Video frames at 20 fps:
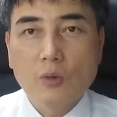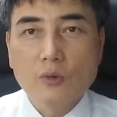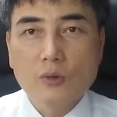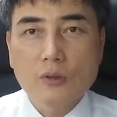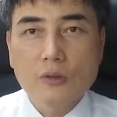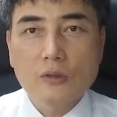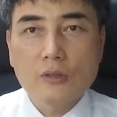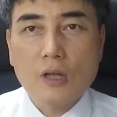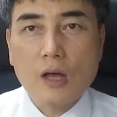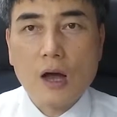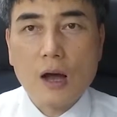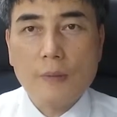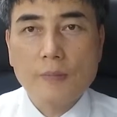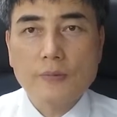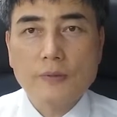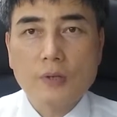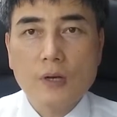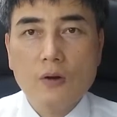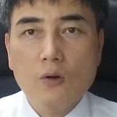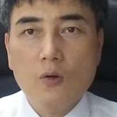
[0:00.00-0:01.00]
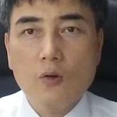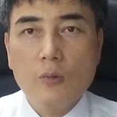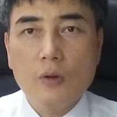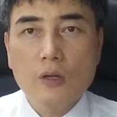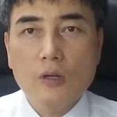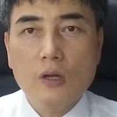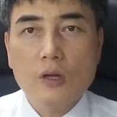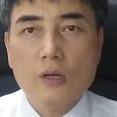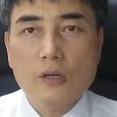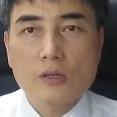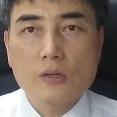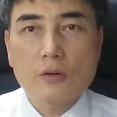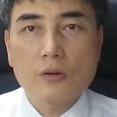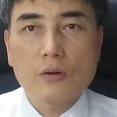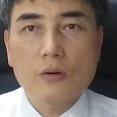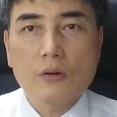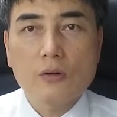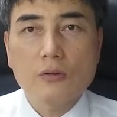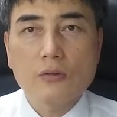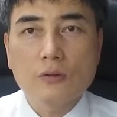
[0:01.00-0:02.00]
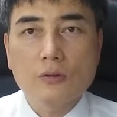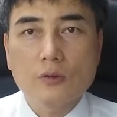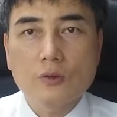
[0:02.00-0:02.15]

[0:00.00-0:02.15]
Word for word: 오늘은 압살롬에 대해서